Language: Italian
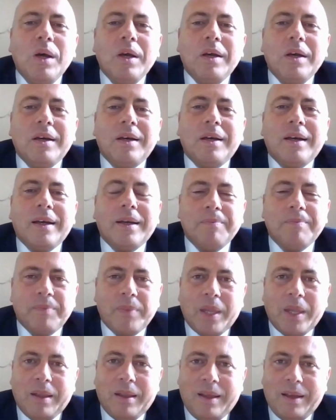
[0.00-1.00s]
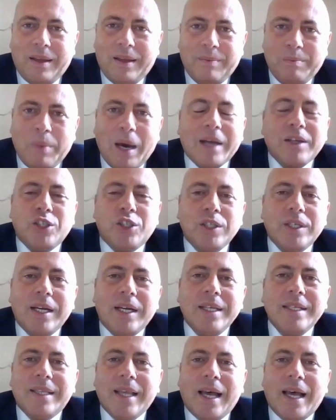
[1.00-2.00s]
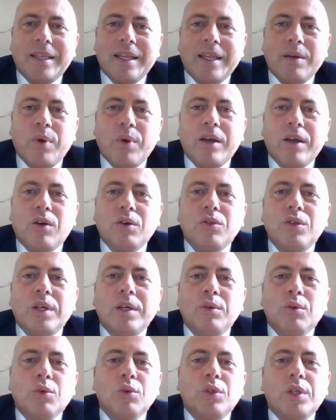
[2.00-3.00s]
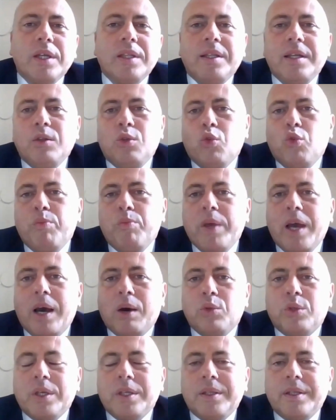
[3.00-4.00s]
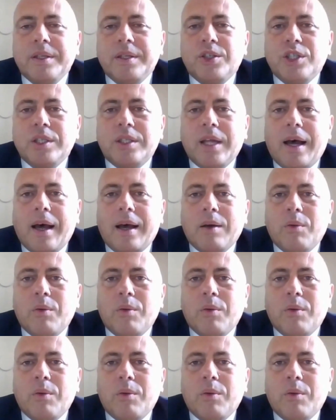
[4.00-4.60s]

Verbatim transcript: ehm, marginalizzati quei contenuti di dubbia autenticità,